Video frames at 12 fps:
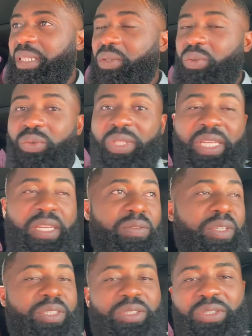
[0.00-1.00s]
ou d'un
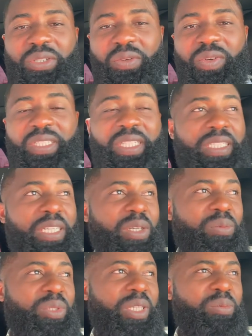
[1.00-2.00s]
investisseur, on va dire ça
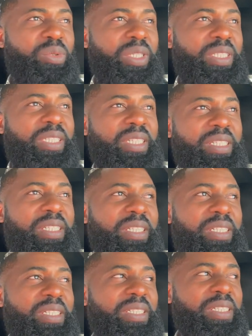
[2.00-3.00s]
comme ça, pour
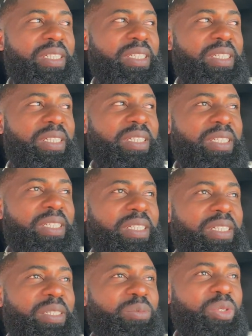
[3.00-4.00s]
rester,
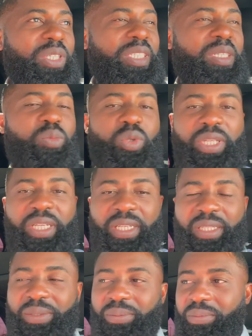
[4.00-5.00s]
pour rester
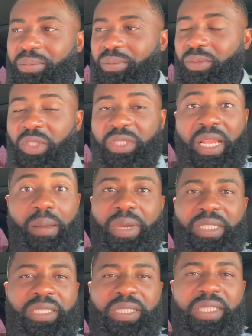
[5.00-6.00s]
modéré. La
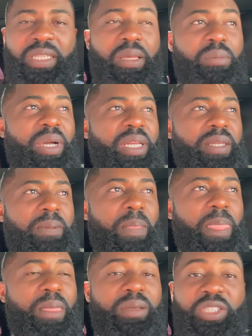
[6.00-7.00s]
machine s'est emballée.
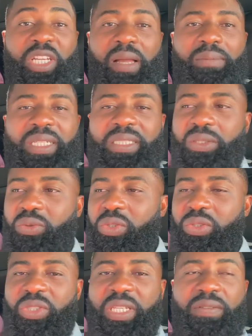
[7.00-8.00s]
J'ai ramassé tout ce
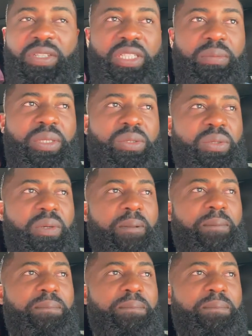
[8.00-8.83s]
que j'avais, j'ai mis dedans.